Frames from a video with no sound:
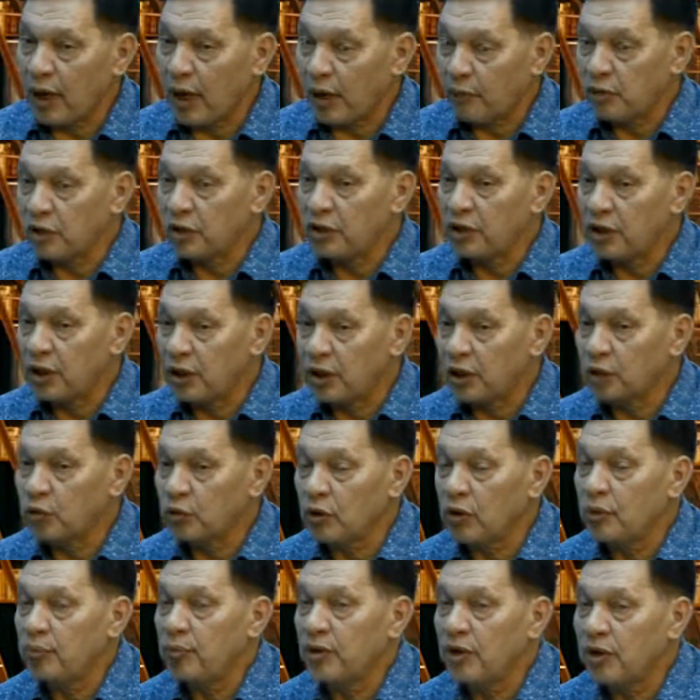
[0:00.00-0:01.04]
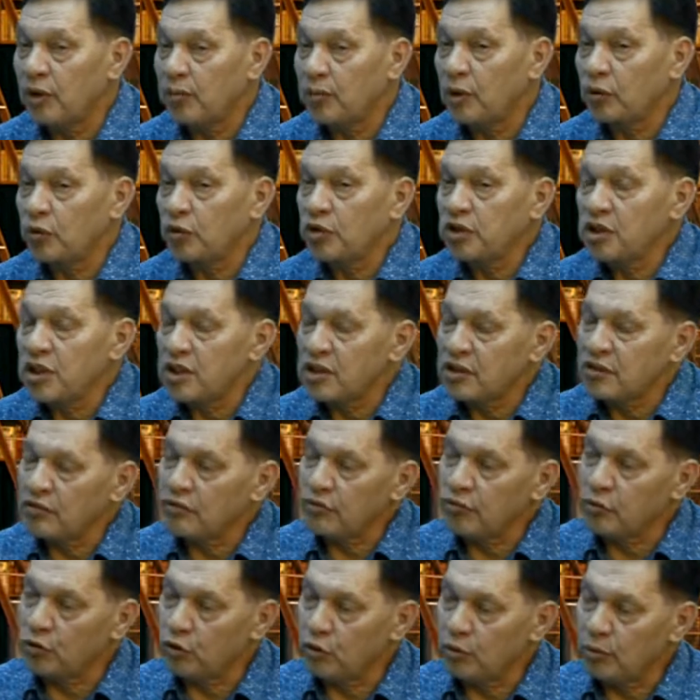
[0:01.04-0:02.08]
А вот те, которые принимают участие в
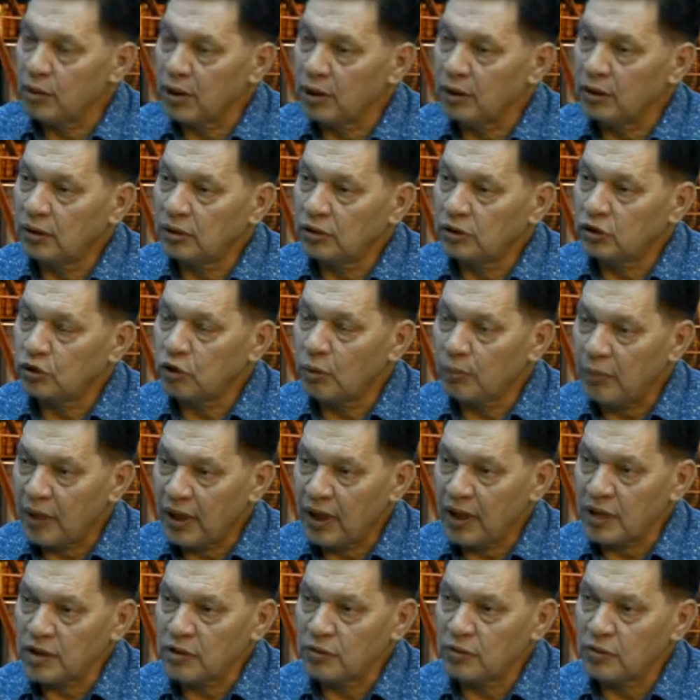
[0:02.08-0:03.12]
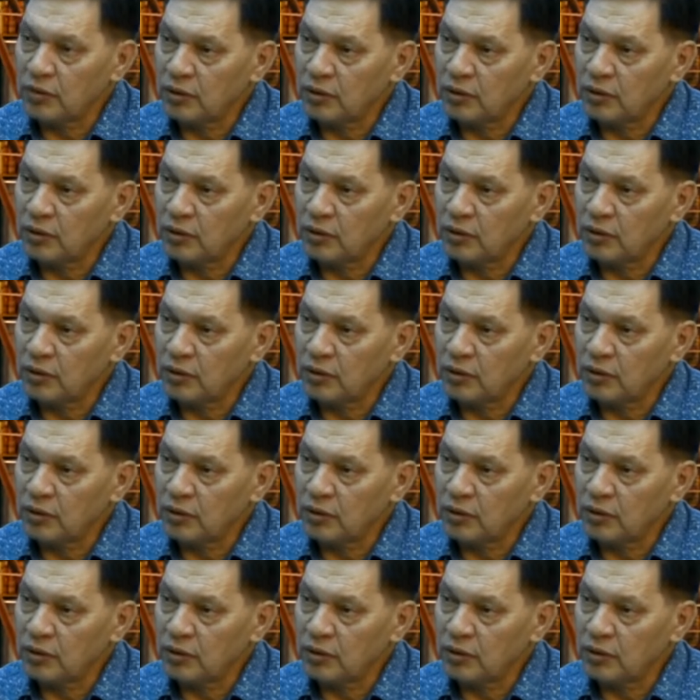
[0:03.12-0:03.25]
форумах, что показывают?